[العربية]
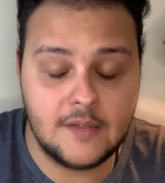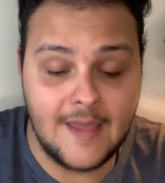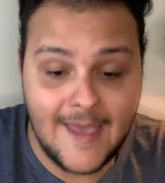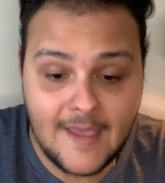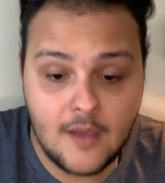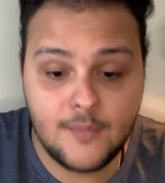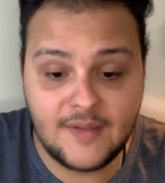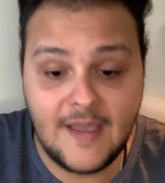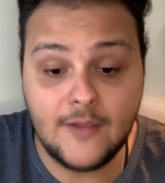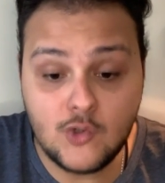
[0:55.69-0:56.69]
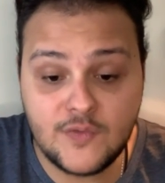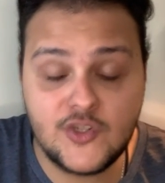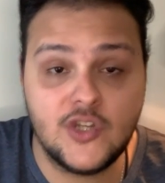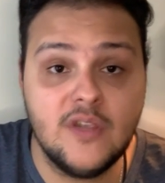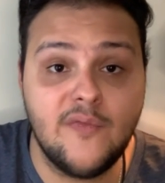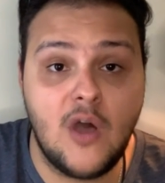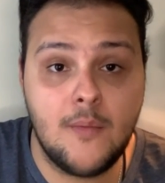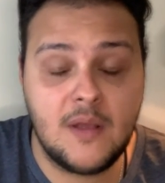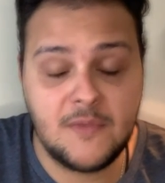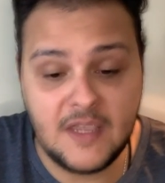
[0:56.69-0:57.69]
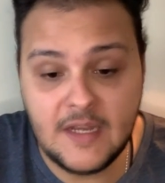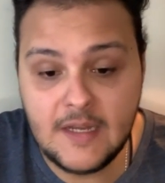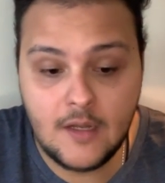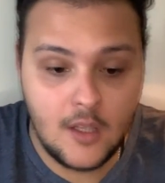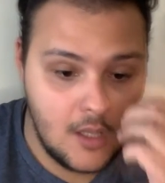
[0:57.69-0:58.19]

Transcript: نهايه بتاع يوسف الشريف وعمرو عبد الجليل